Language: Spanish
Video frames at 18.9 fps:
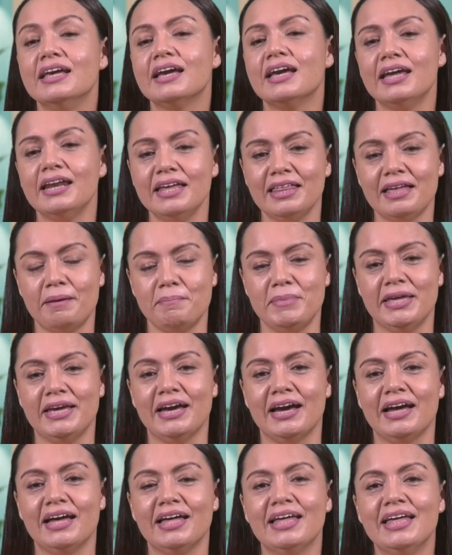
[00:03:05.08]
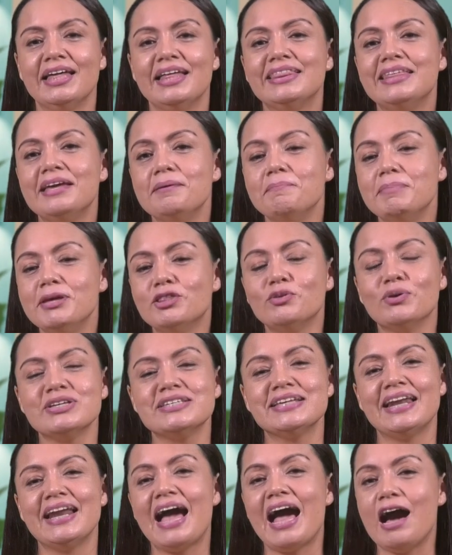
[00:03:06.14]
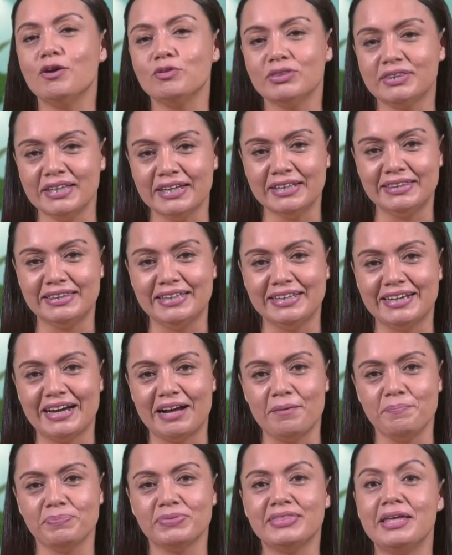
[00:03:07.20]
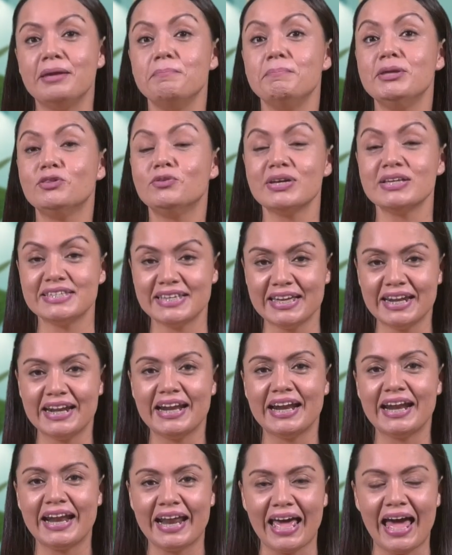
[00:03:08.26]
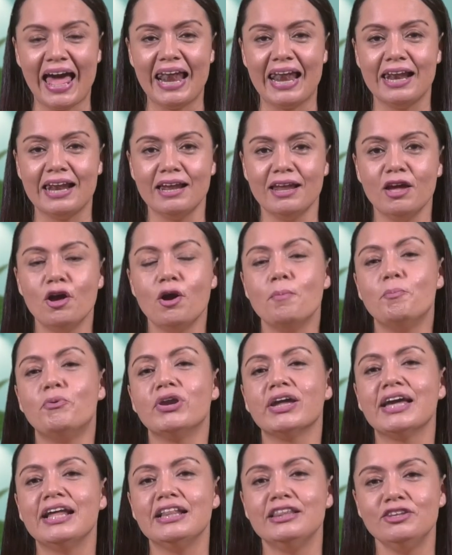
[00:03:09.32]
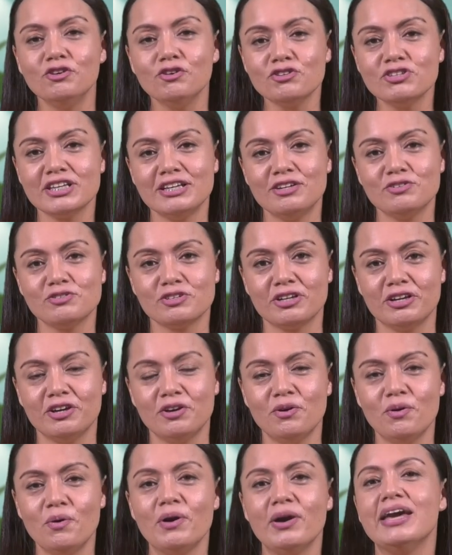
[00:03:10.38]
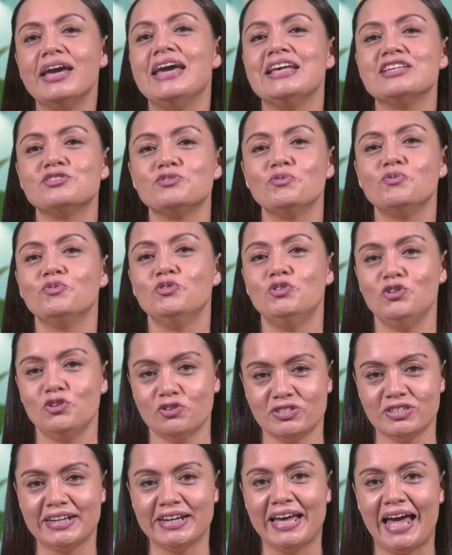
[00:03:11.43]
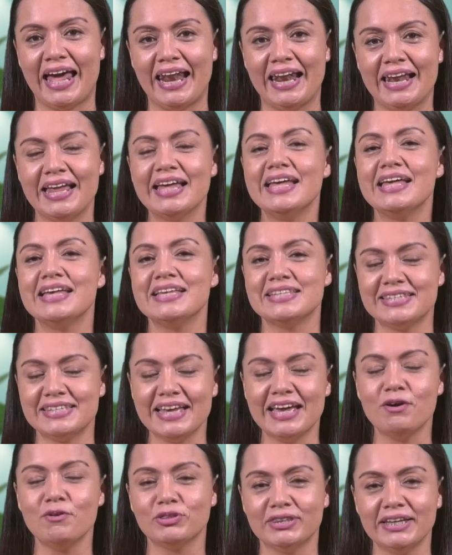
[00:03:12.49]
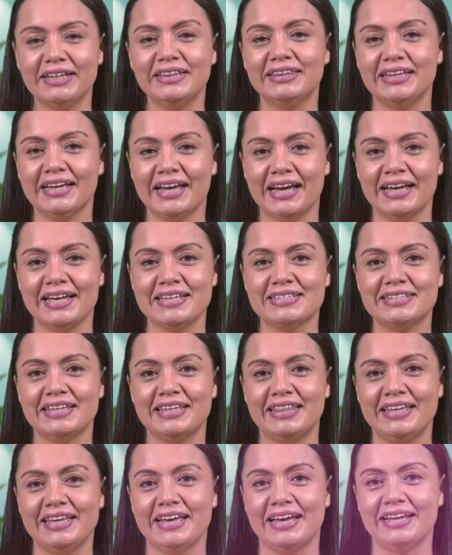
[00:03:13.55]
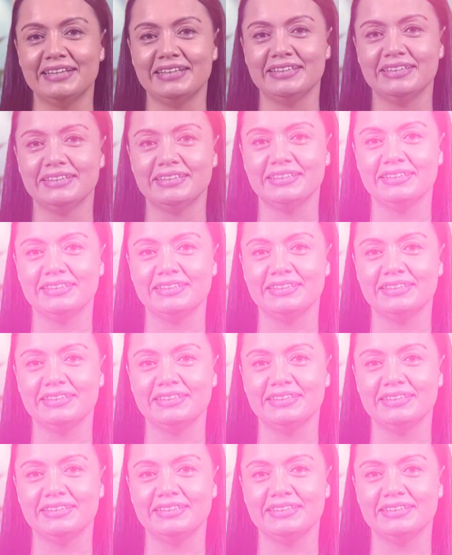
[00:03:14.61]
Querida amiga, te invito a ser auténtica, te invito a ser real, porque el Dios que nos creó es un Dios real. Sea auténtica en este día.